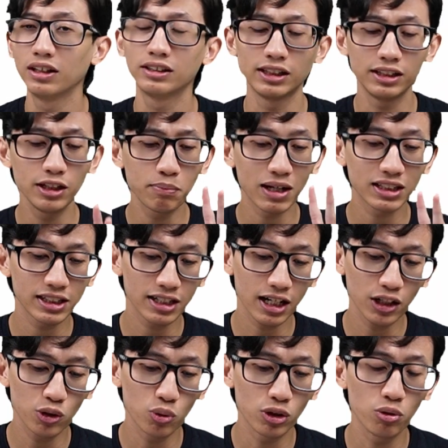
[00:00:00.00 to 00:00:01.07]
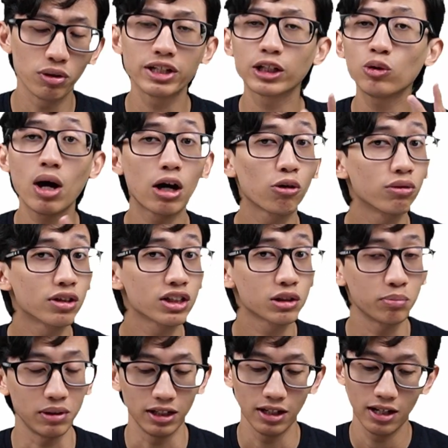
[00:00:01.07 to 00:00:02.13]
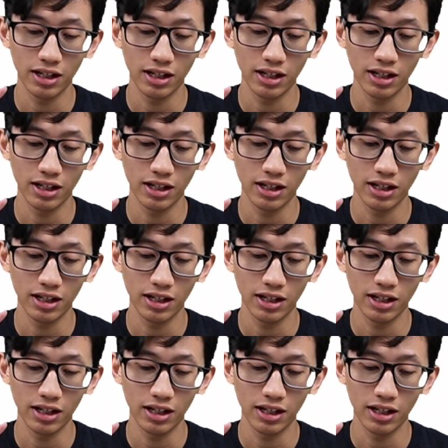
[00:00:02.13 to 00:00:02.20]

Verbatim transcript: Jadi pastikan dua-duanya itu akun resmi.